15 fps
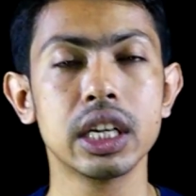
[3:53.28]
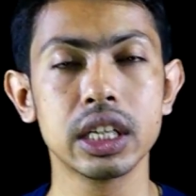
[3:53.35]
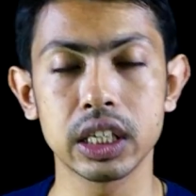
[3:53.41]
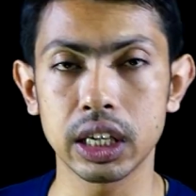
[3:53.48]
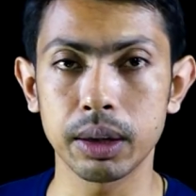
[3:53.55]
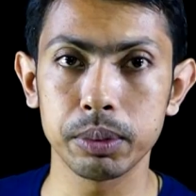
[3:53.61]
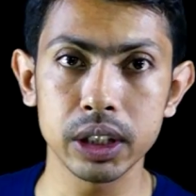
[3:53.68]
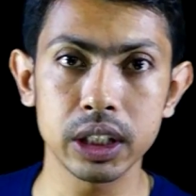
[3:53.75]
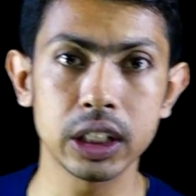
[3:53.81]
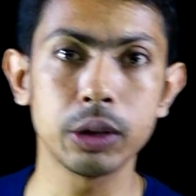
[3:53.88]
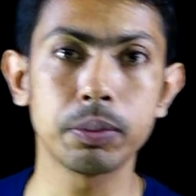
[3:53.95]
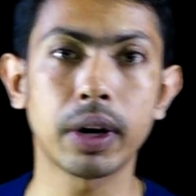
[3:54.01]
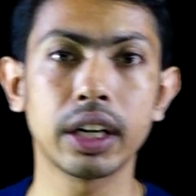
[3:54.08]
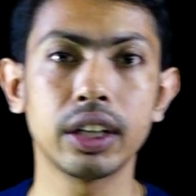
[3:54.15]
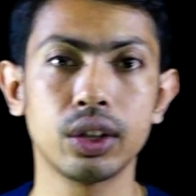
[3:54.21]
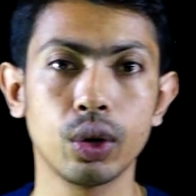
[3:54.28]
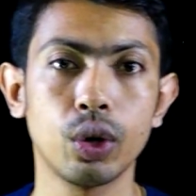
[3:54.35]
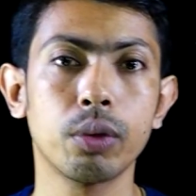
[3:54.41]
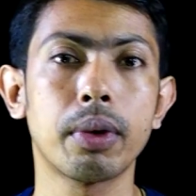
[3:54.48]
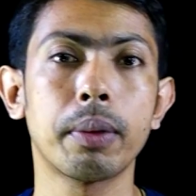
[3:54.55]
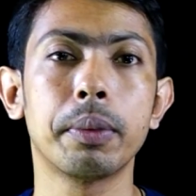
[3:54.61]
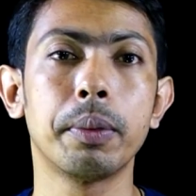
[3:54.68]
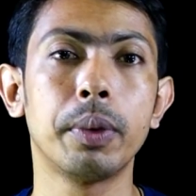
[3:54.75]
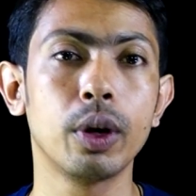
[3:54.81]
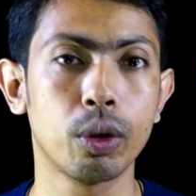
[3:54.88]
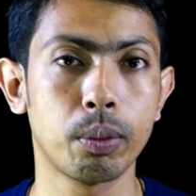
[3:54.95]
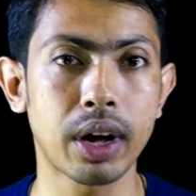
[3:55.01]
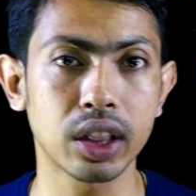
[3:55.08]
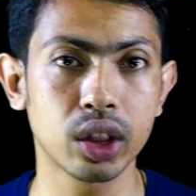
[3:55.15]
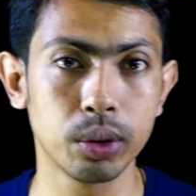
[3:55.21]
সেটা বৃষ্টির পানিতে হোক বা বিভিন্ন
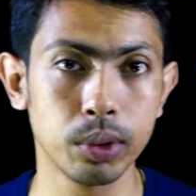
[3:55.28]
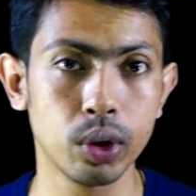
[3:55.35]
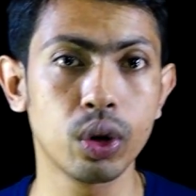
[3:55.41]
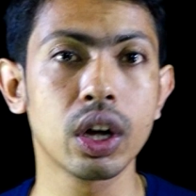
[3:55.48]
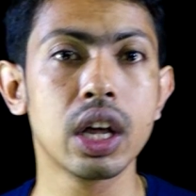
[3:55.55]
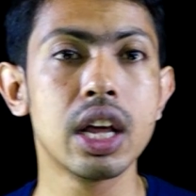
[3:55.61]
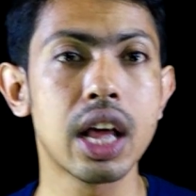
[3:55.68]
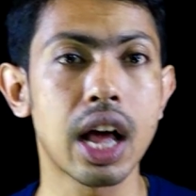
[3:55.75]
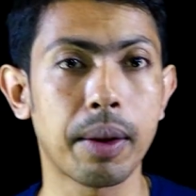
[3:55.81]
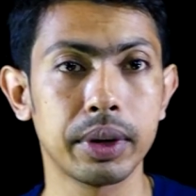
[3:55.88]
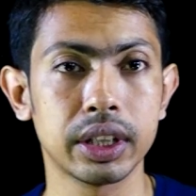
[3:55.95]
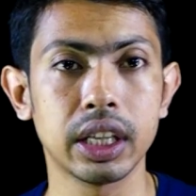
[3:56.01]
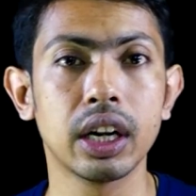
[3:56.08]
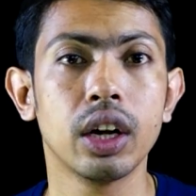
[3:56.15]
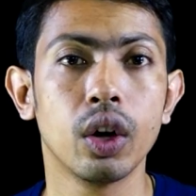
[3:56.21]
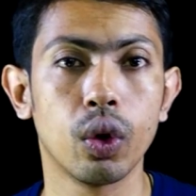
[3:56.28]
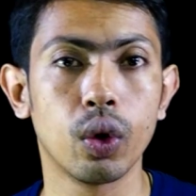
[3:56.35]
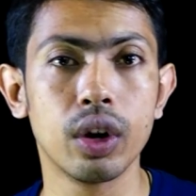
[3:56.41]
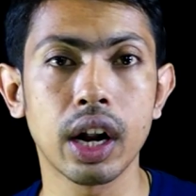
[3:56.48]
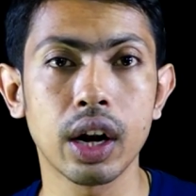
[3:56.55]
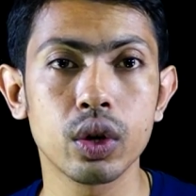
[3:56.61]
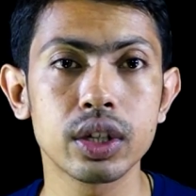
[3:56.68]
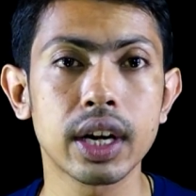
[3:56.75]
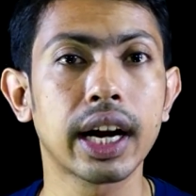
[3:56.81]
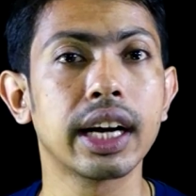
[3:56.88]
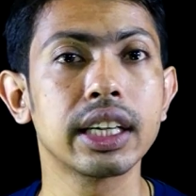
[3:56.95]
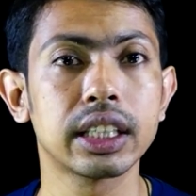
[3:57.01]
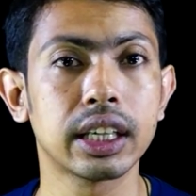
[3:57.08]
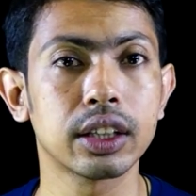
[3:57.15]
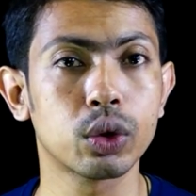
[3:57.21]
মাধ্যমে হোক আমাদের অন্যান্য
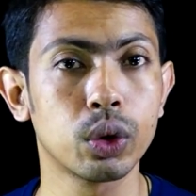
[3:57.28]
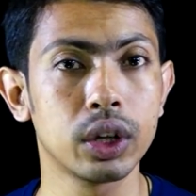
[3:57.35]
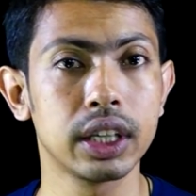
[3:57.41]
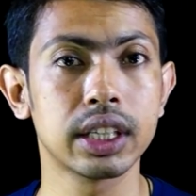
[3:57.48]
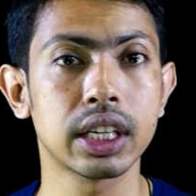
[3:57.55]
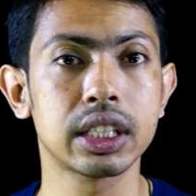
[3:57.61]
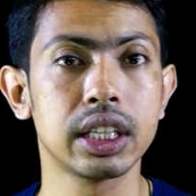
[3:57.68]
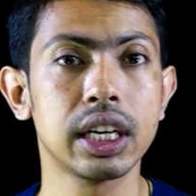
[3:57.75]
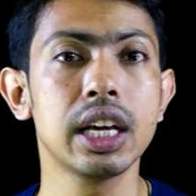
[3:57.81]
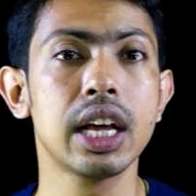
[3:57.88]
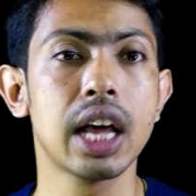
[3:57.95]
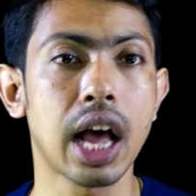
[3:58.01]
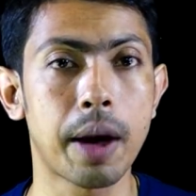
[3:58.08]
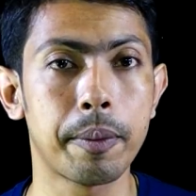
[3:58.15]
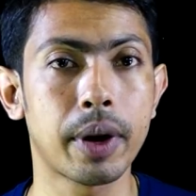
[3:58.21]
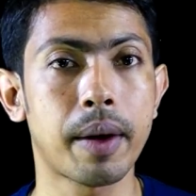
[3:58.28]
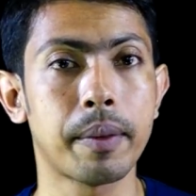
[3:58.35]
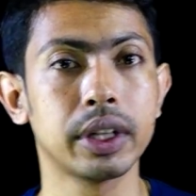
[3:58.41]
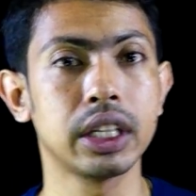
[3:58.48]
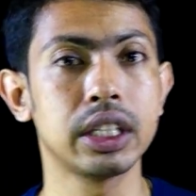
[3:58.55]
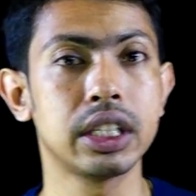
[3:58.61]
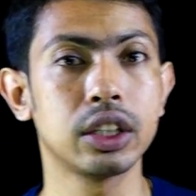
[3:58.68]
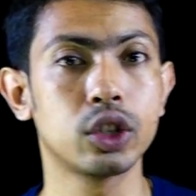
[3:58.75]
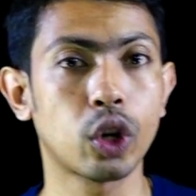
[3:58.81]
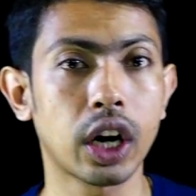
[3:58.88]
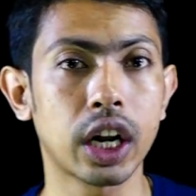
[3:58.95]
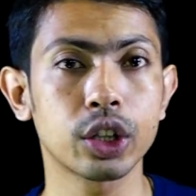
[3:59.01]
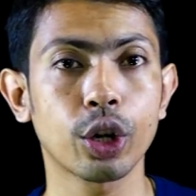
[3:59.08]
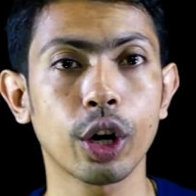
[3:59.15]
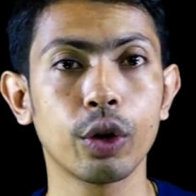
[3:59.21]
জায়গায় সেটা ছড়িয়ে যাচ্ছে আমরা আমাদের যে
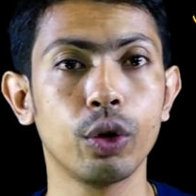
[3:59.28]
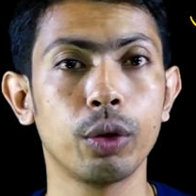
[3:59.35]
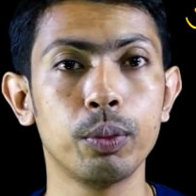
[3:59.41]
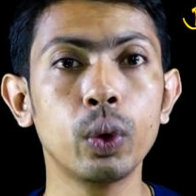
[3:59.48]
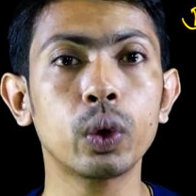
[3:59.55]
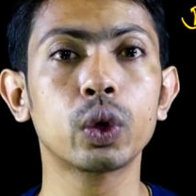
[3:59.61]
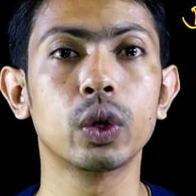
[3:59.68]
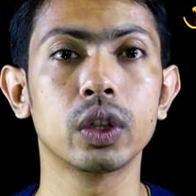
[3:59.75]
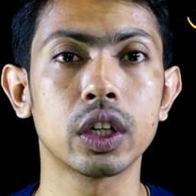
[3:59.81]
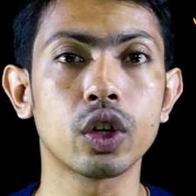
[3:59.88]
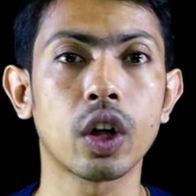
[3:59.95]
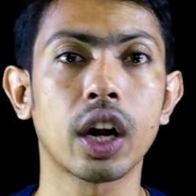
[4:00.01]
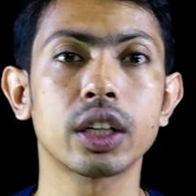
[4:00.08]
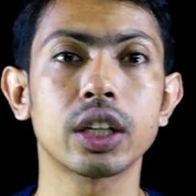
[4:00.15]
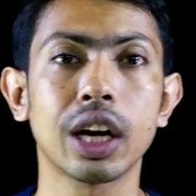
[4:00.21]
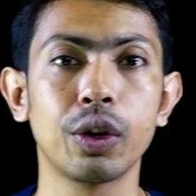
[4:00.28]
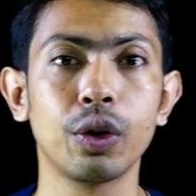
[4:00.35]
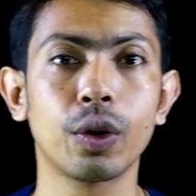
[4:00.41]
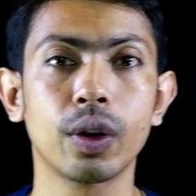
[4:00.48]
জলাশয়গুলো মুক্ত যে জলাশয়গুলো